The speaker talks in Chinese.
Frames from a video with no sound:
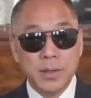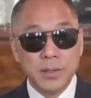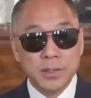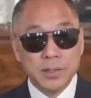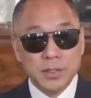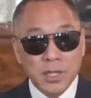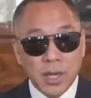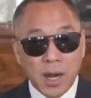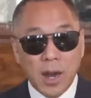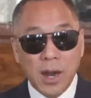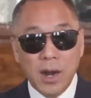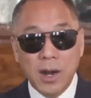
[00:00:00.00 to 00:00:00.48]

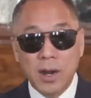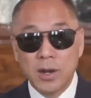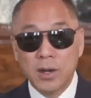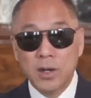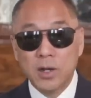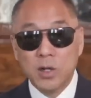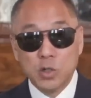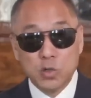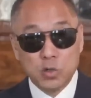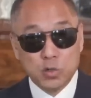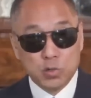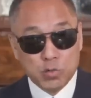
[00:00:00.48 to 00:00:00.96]
第二，
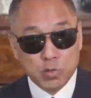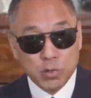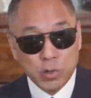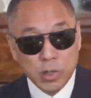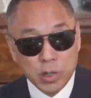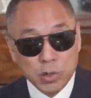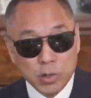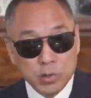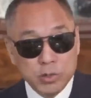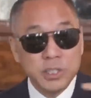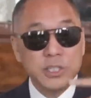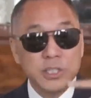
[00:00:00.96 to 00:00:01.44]
所
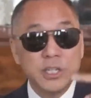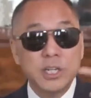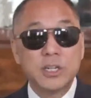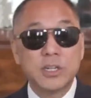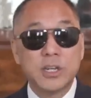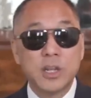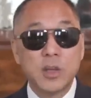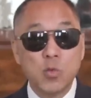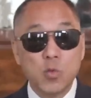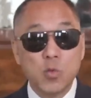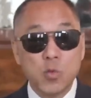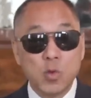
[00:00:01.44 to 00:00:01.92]
有这些
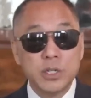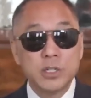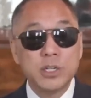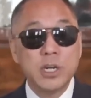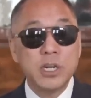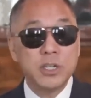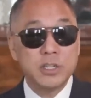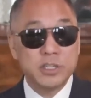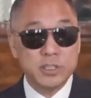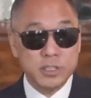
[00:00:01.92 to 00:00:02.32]
人我认